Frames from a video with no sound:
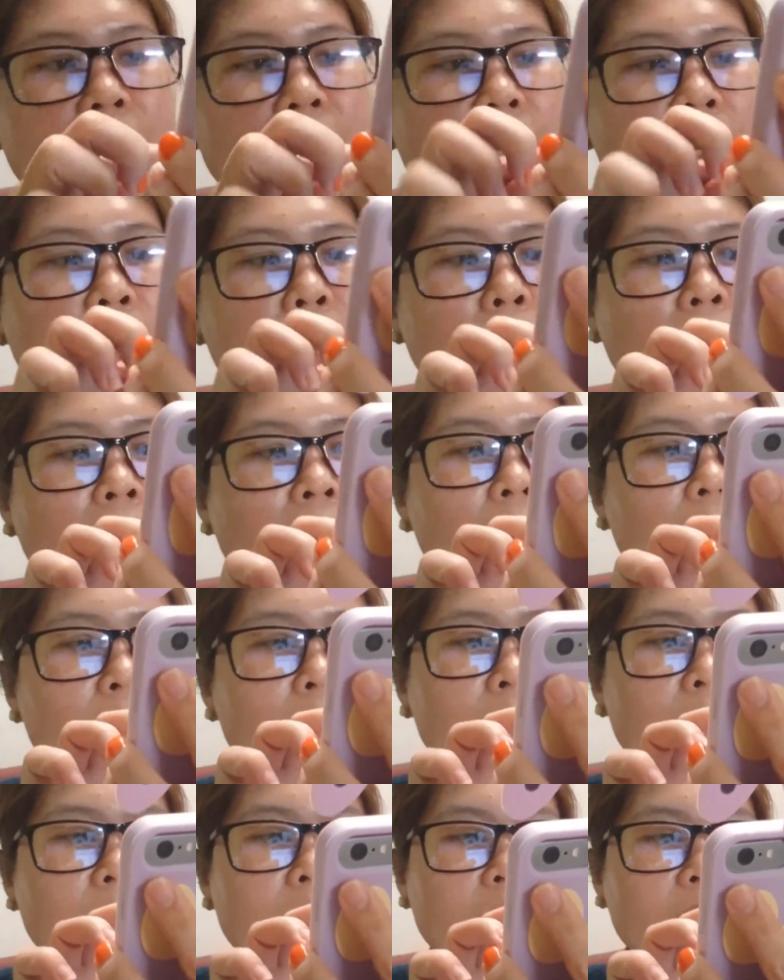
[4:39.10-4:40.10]
niya,
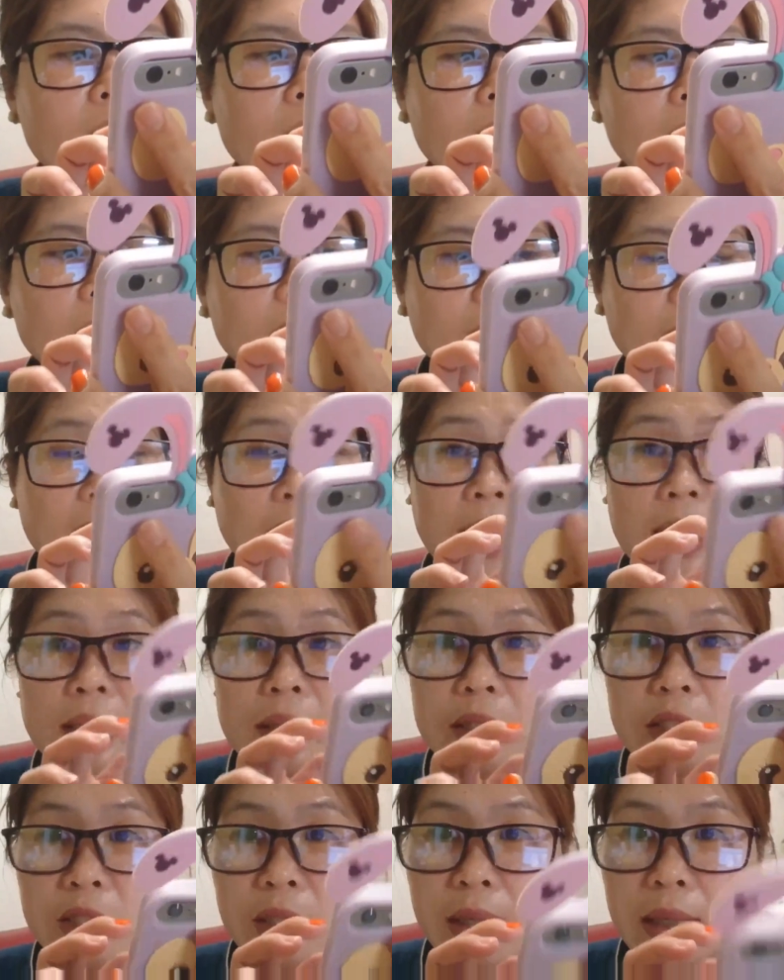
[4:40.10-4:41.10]
may
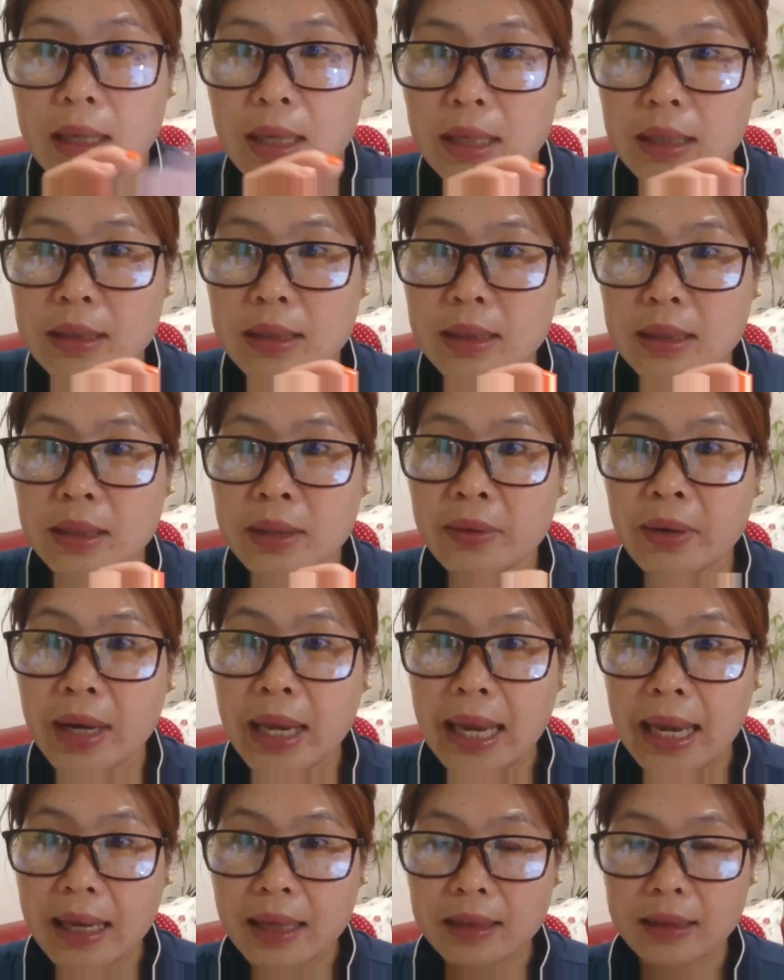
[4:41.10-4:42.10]
create siya, guys.
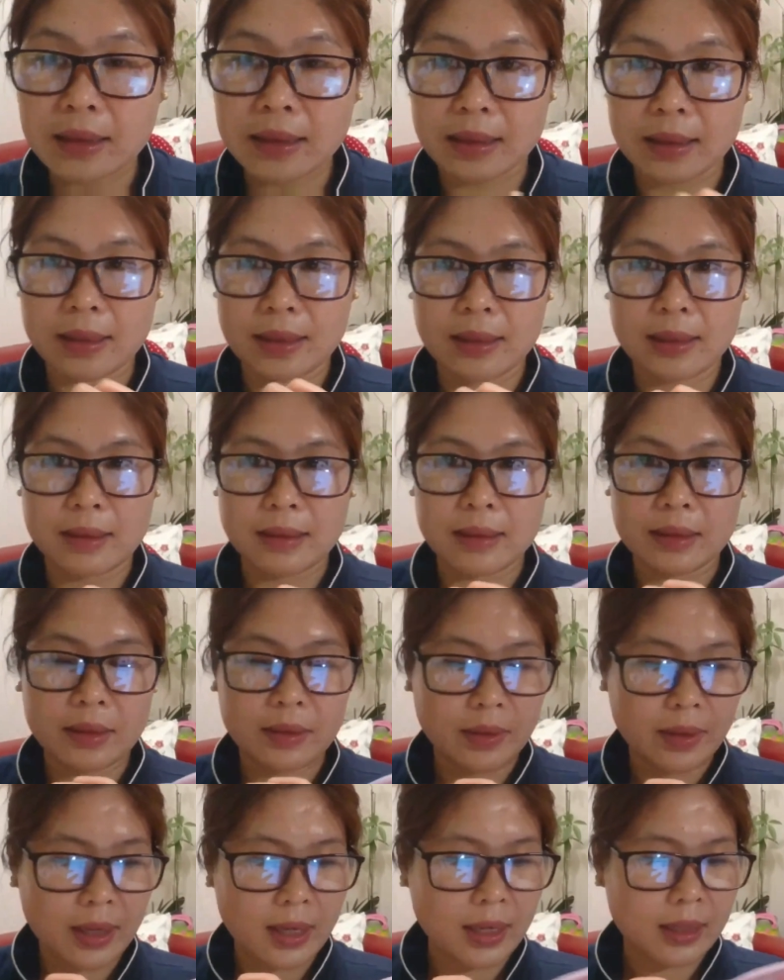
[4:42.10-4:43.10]
Create.
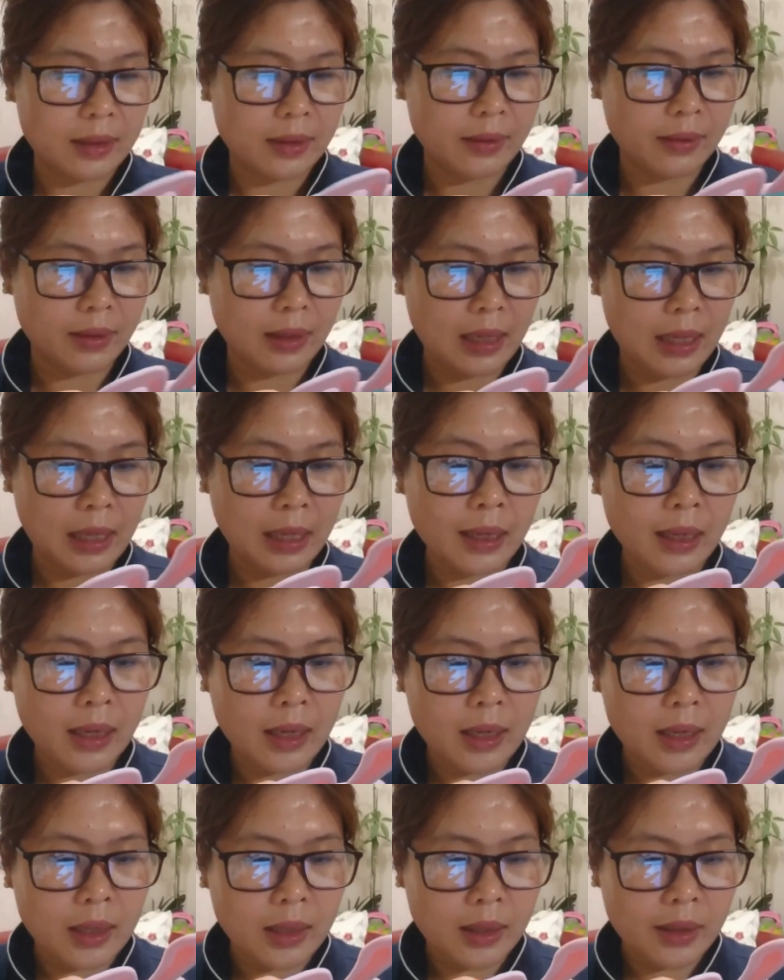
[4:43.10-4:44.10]
Create, okay?
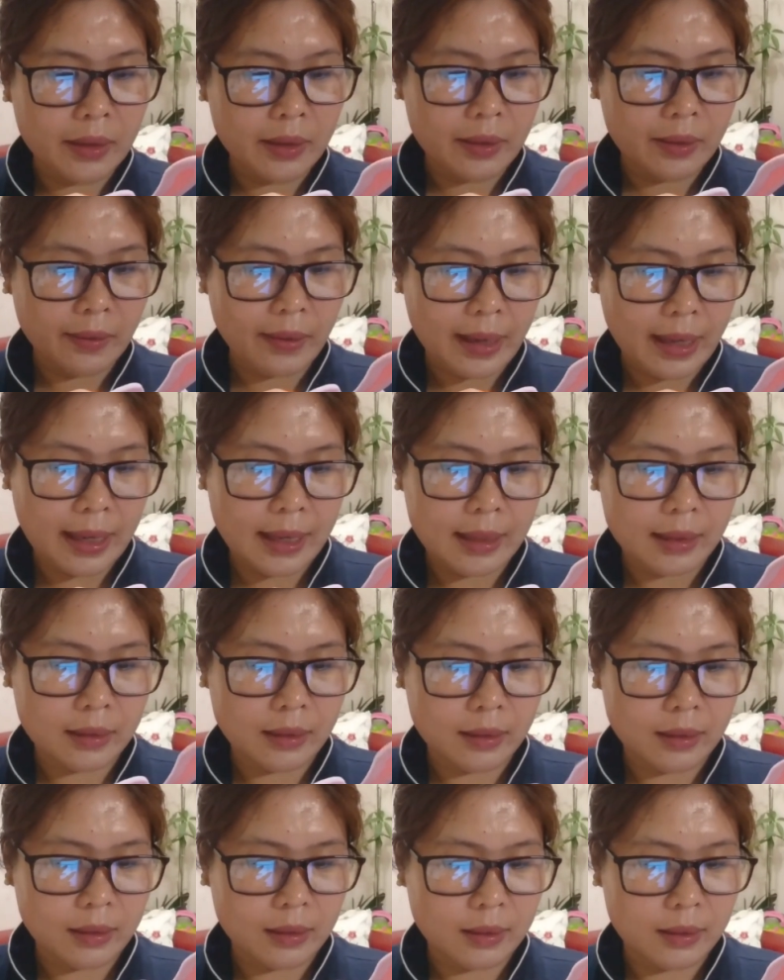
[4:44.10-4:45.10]
Create.
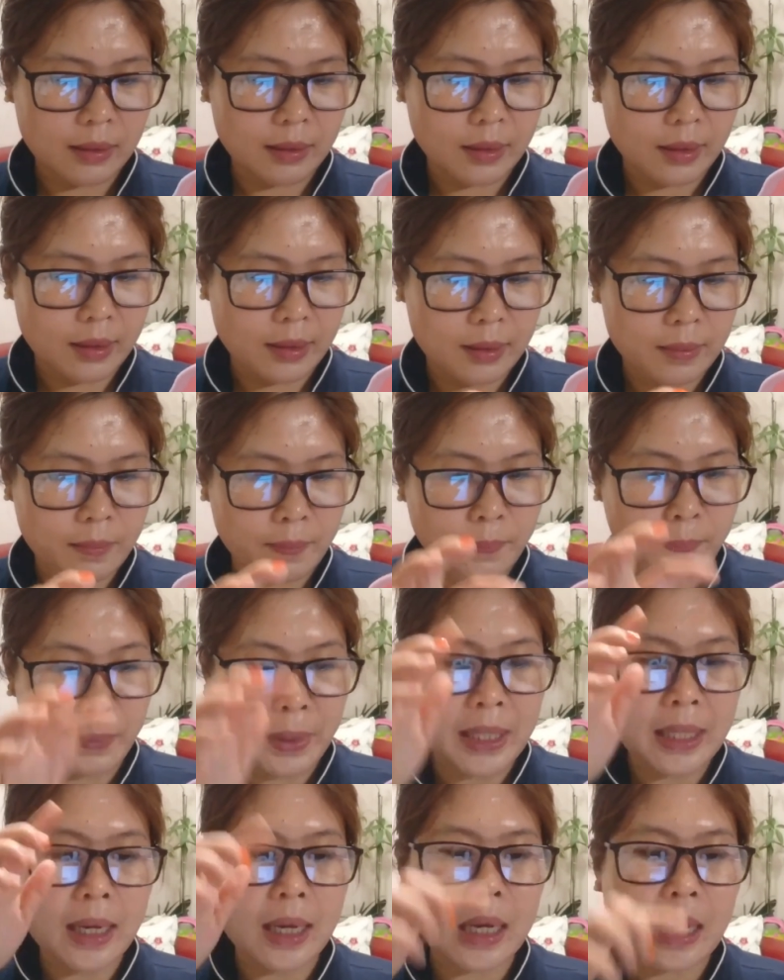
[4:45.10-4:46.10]

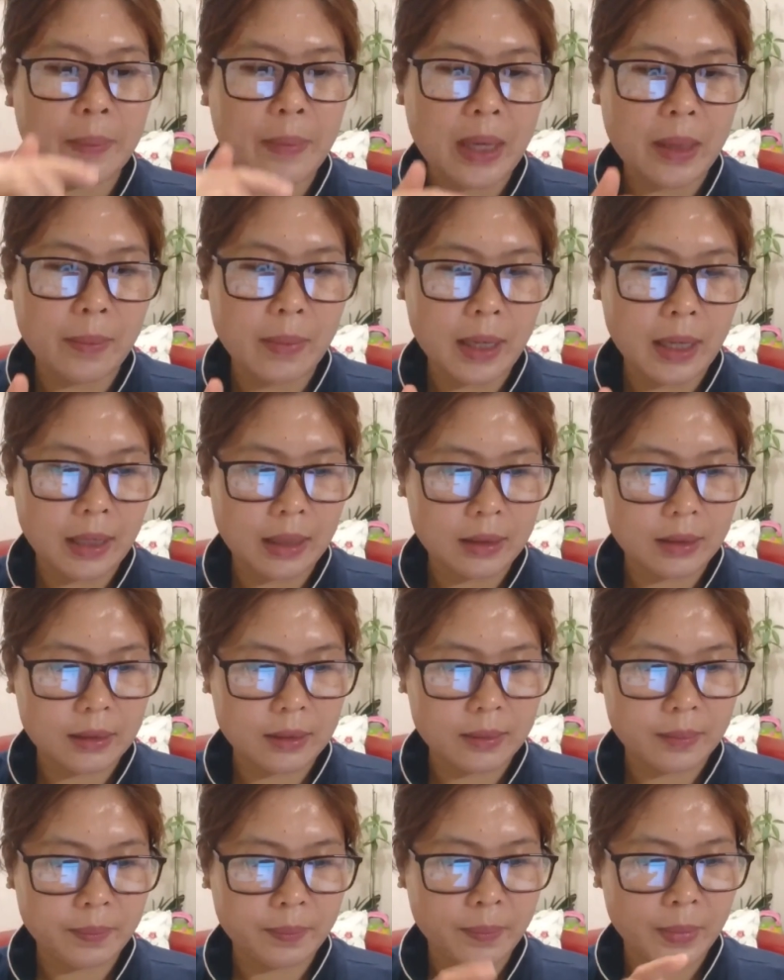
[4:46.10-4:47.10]
Pinakababa.
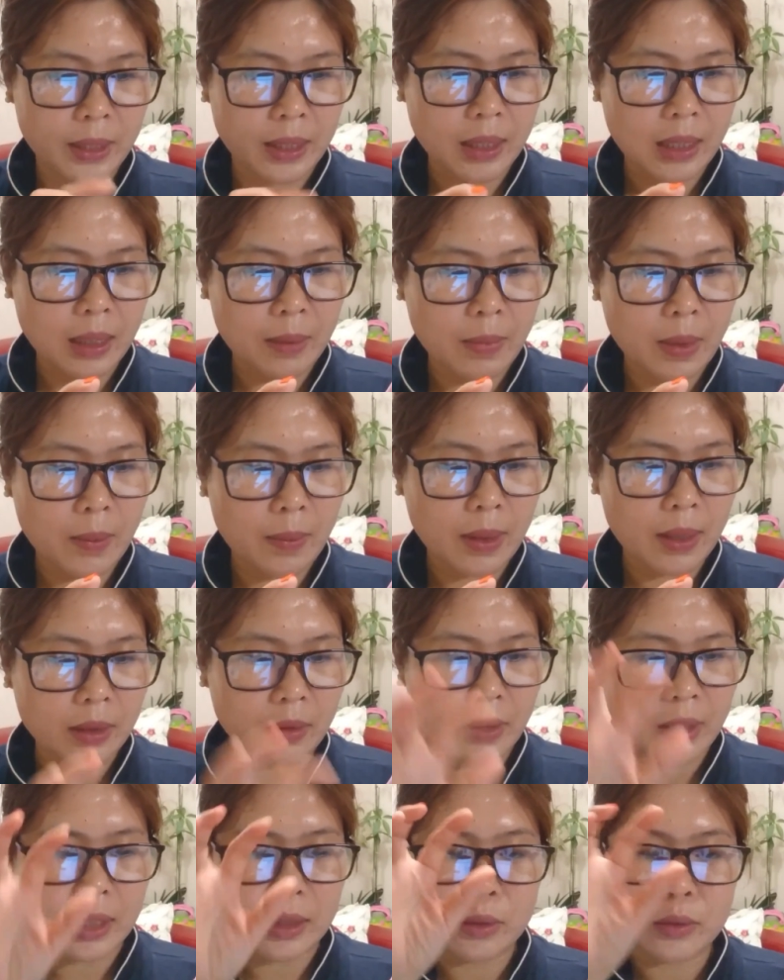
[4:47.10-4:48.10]
Pinakababa.
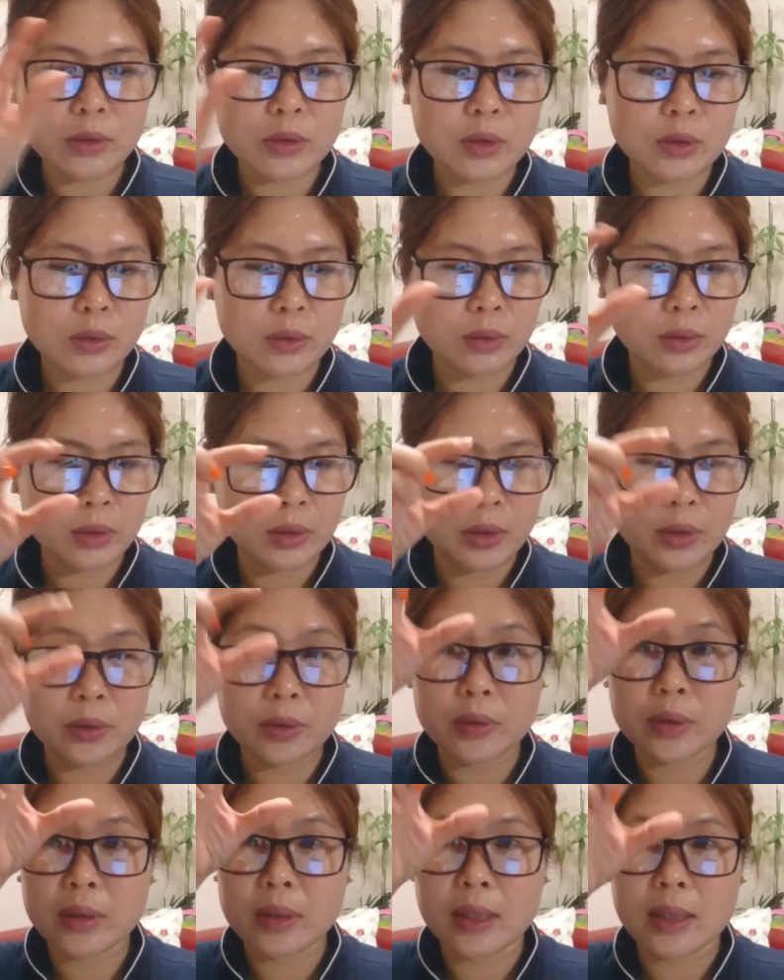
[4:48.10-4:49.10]
Creator
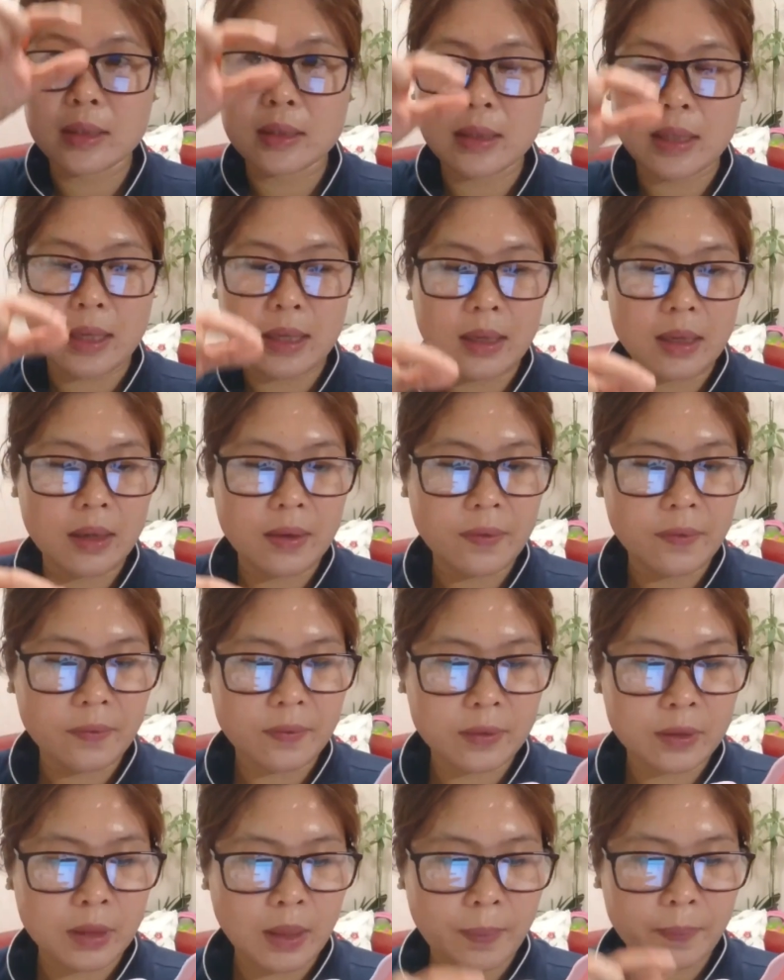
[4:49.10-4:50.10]
Studio, then sa left
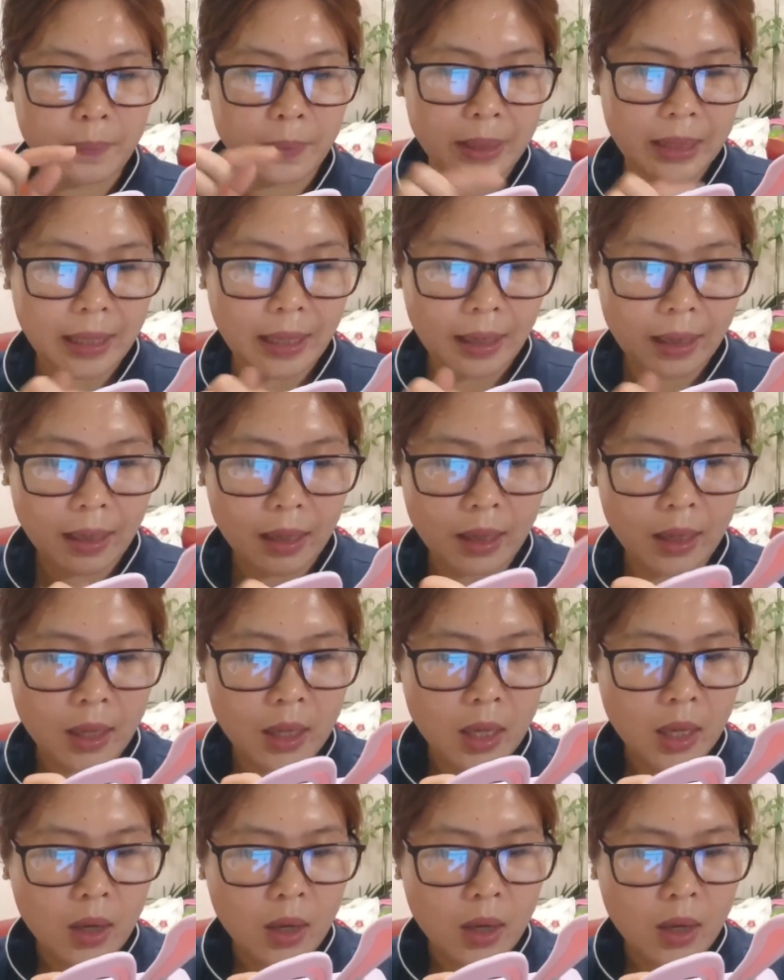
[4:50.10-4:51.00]
na pinaka